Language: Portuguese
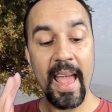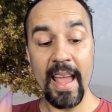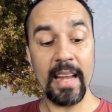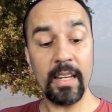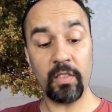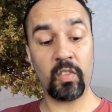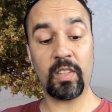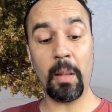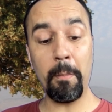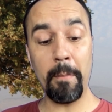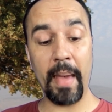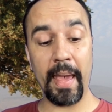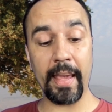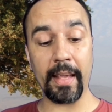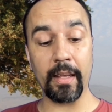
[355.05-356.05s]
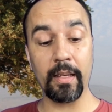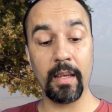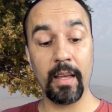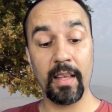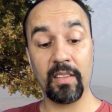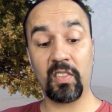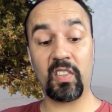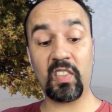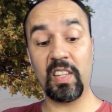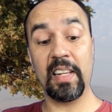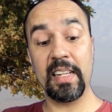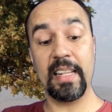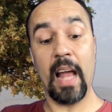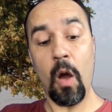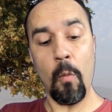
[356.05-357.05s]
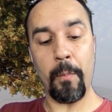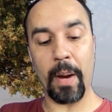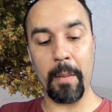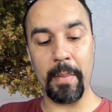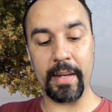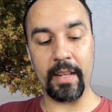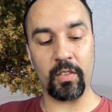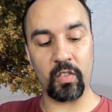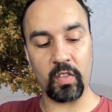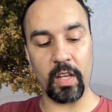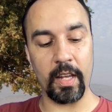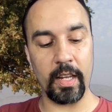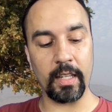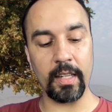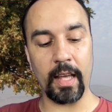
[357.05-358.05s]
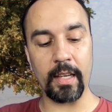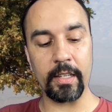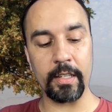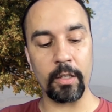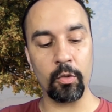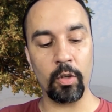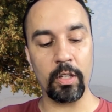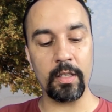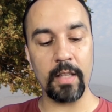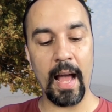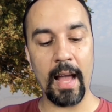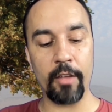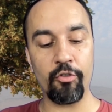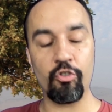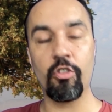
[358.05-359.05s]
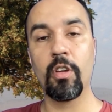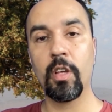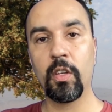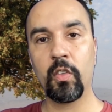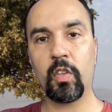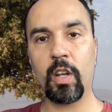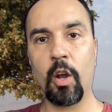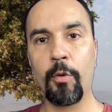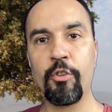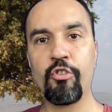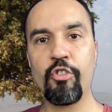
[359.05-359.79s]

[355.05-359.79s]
Eles também, se não permanecerem na incredulidade, serão